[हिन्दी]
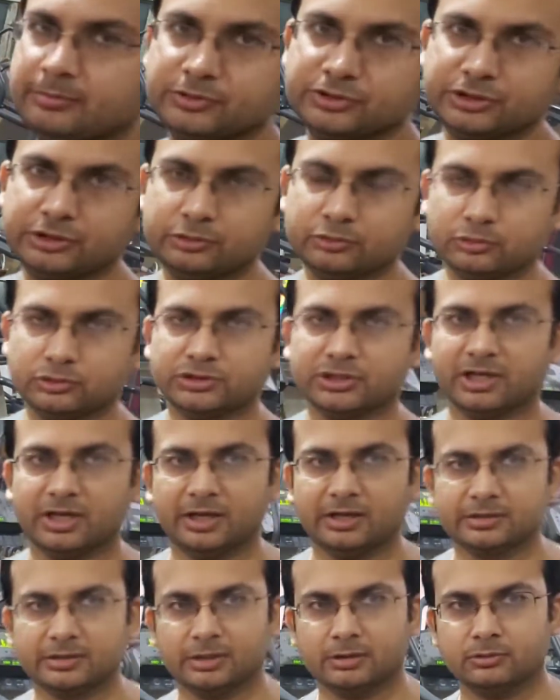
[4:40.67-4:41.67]
मशीन को
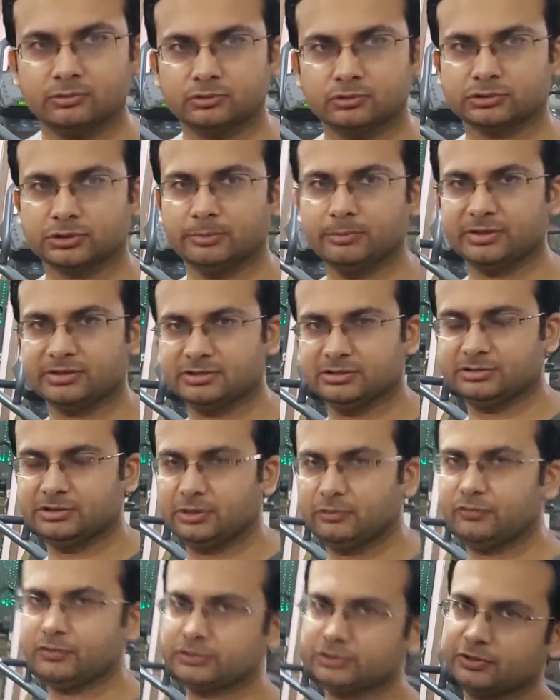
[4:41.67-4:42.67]
चलाया था उसका मकसद
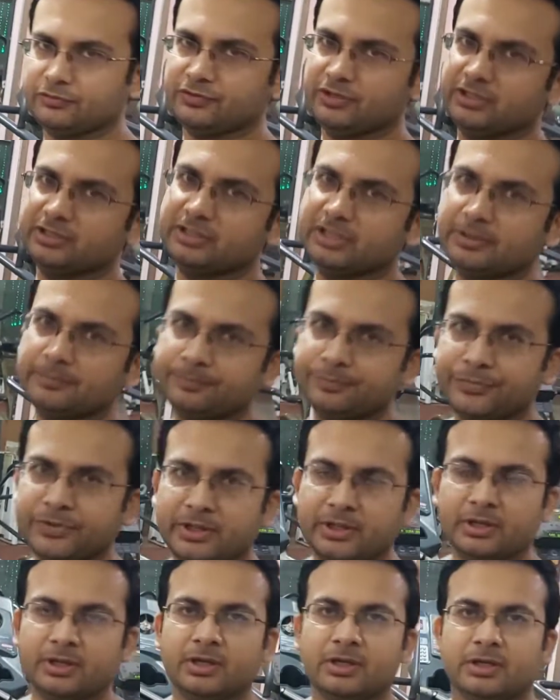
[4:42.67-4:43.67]
सिर्फ और सिर्फ ये था
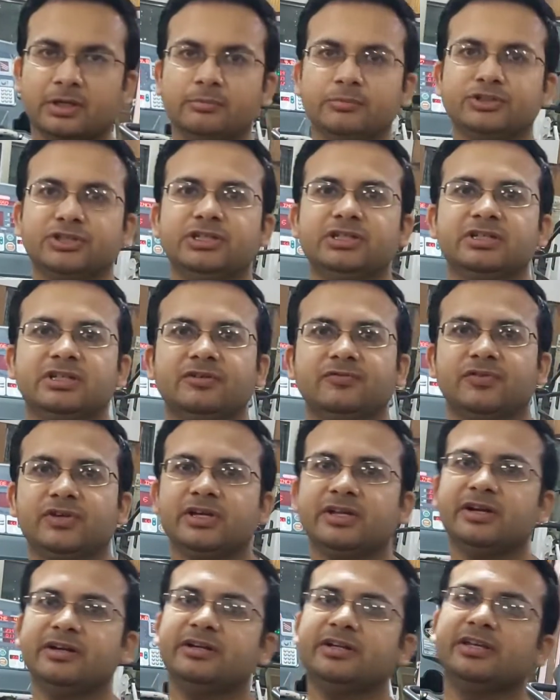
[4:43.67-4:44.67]
कि मशीन की
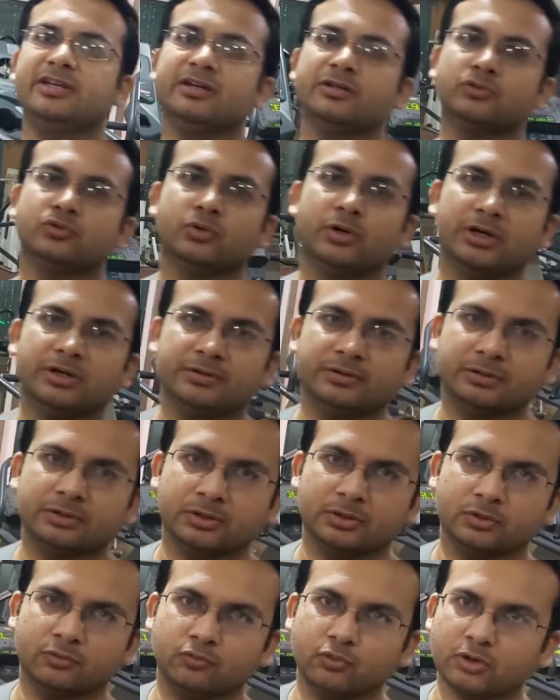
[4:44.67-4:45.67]
वेयर एंड टीयर जो है
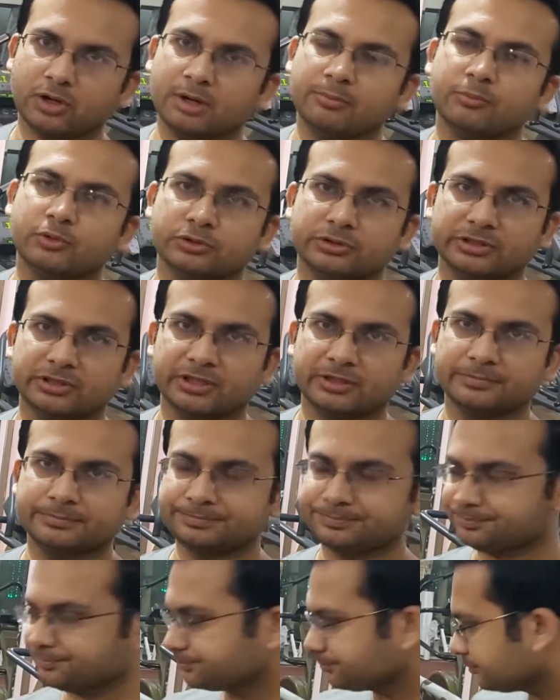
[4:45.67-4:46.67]
वो कम होती है
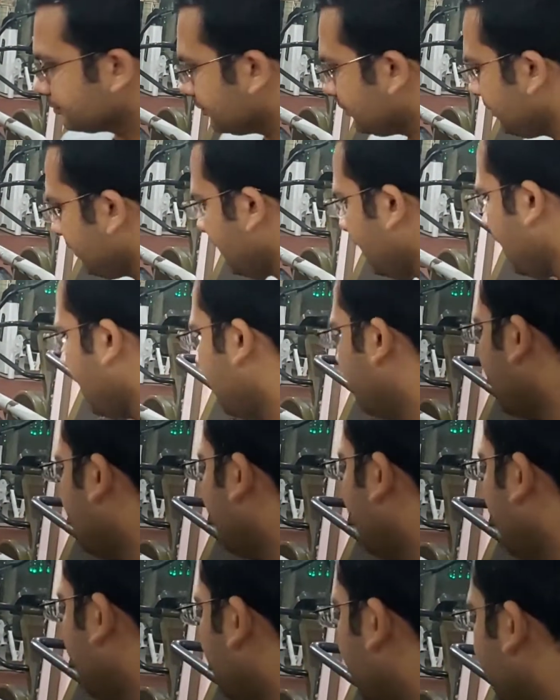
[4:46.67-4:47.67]
अगर
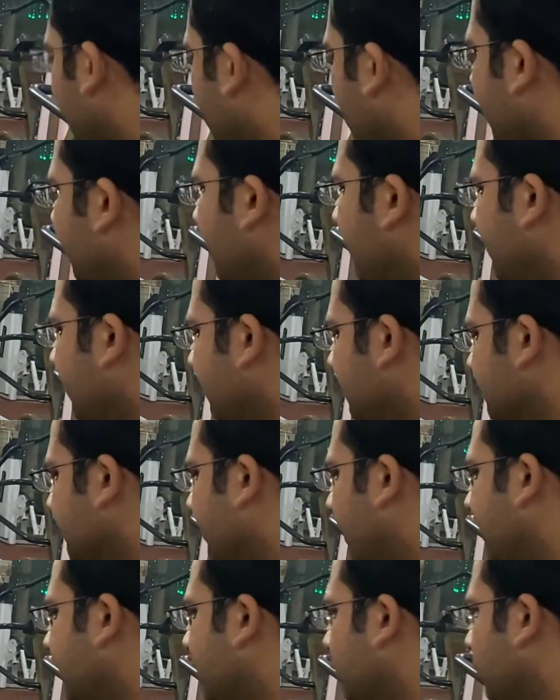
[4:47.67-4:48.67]
आप अपना पूरा वेट इस
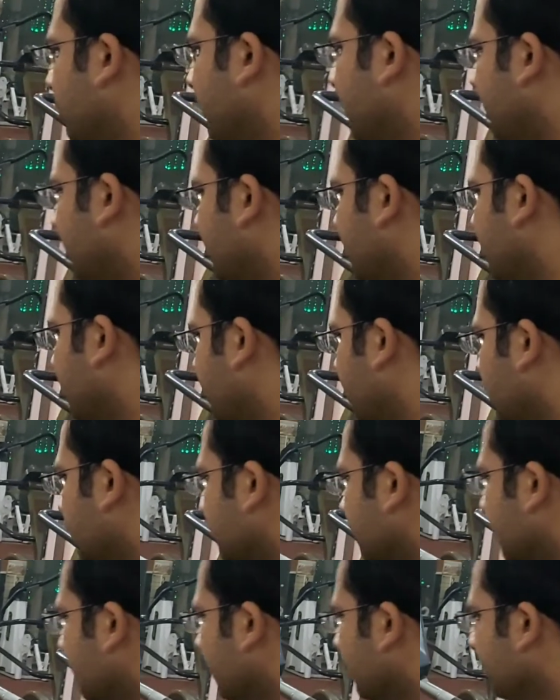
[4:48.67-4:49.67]
बेल्ट के ऊपर लेके खड़े हो
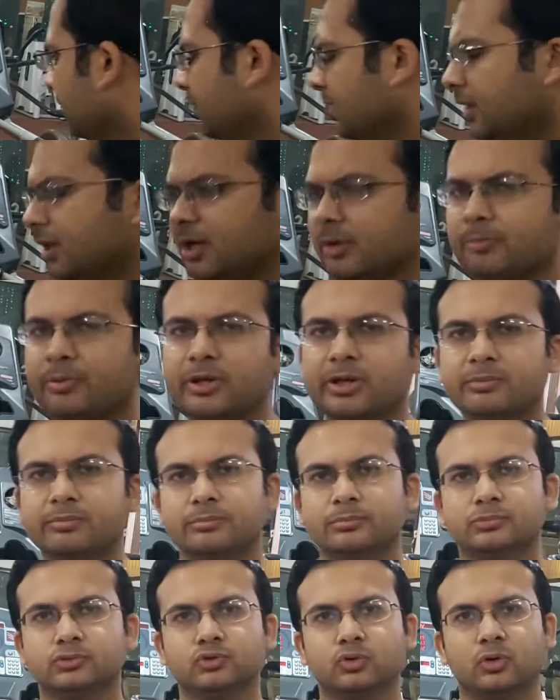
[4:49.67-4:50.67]
जाएंगे फिर
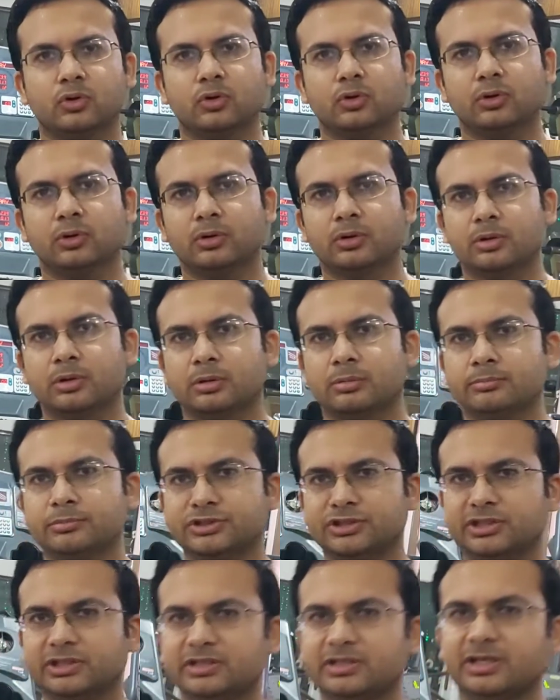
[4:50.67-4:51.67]
जो
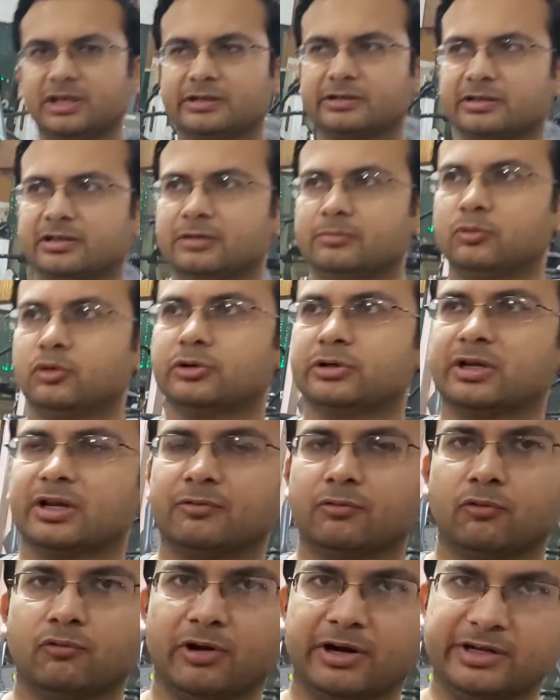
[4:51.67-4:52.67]
मशीन की इलेक्ट्रिकल मोटर है
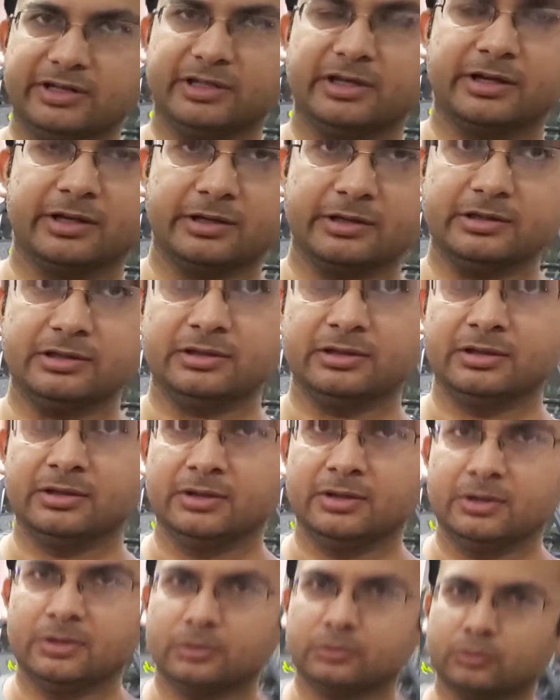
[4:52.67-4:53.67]
वो वाइंड करेगी
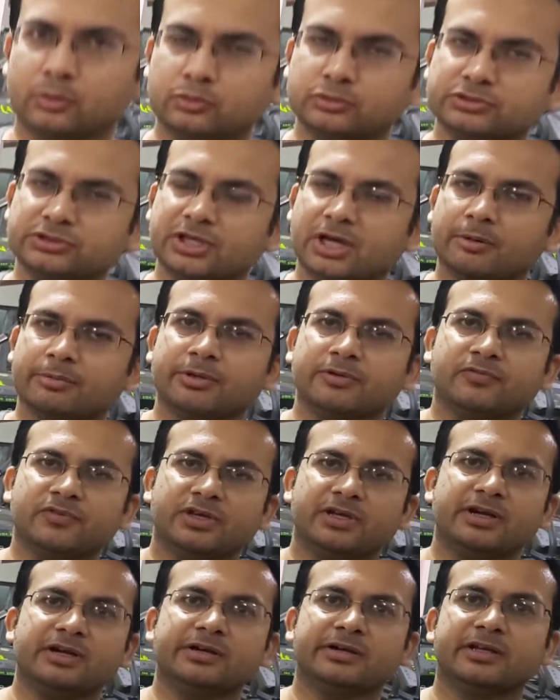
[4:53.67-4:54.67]
तो उससे आपकी
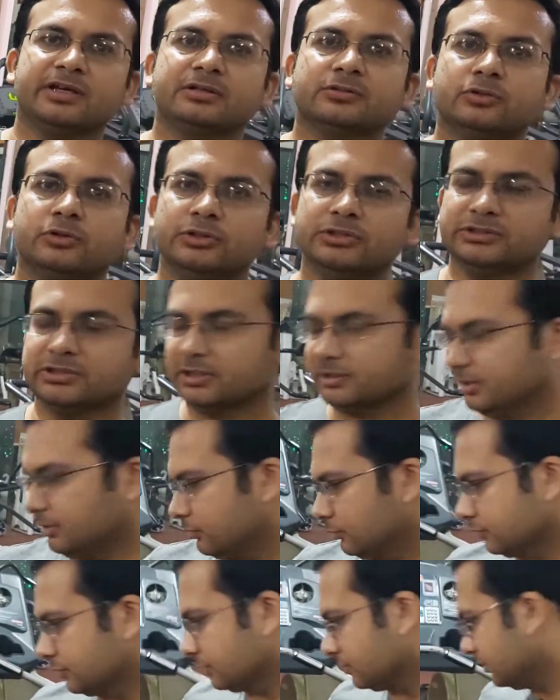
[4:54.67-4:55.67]
वेयर एंड टीयर थोड़ी ज़्यादा
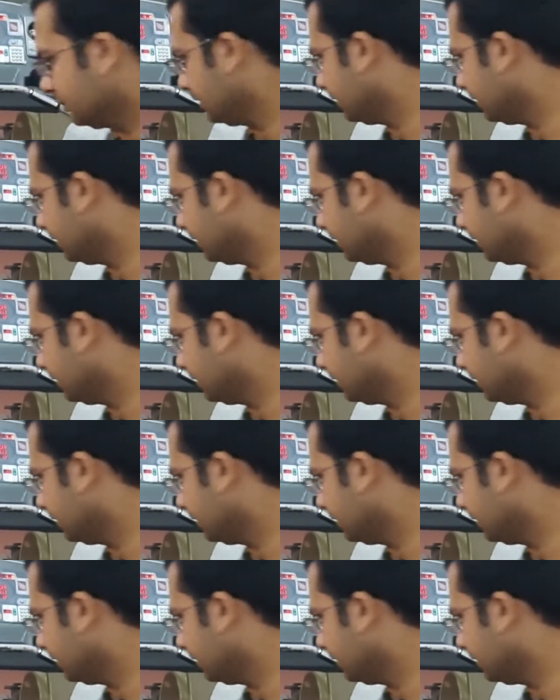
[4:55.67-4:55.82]
हो सकती